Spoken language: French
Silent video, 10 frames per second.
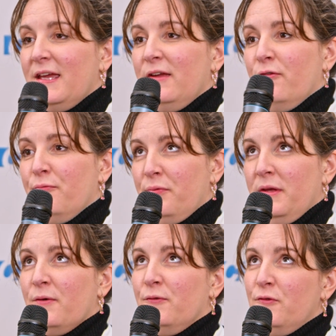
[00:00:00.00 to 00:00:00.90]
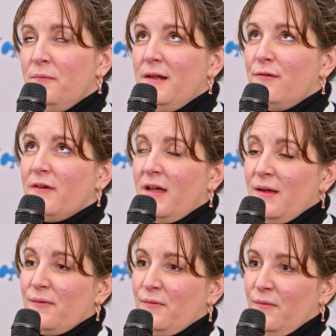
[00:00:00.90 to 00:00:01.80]
Et depuis
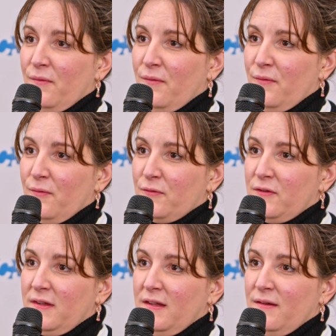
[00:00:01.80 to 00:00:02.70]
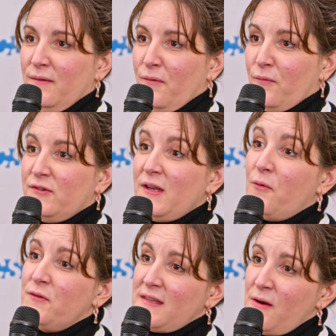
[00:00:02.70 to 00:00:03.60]
2020, on, on
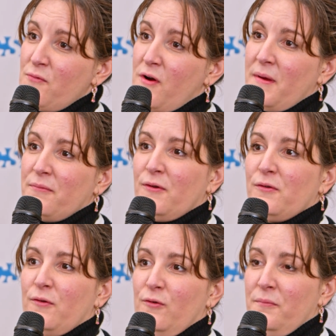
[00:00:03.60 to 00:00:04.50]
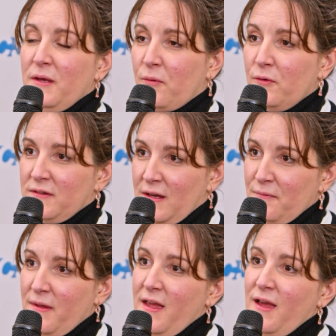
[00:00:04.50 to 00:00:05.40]
tient le salon en même temps que le
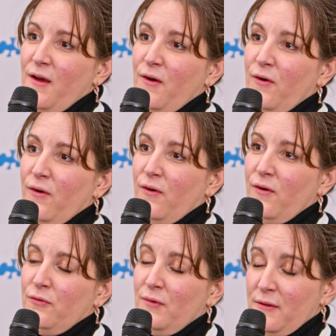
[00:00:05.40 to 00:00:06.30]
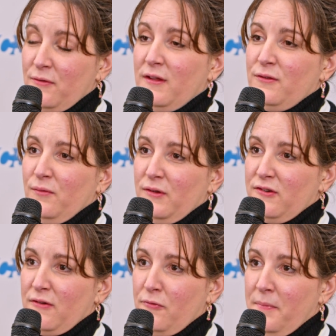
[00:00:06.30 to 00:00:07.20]
micro-salon de l'association des
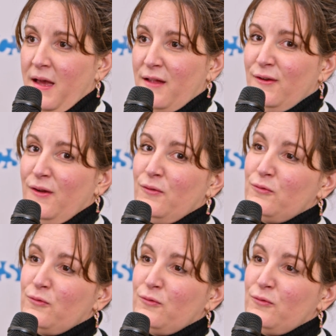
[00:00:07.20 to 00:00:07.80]
chefs opérateurs.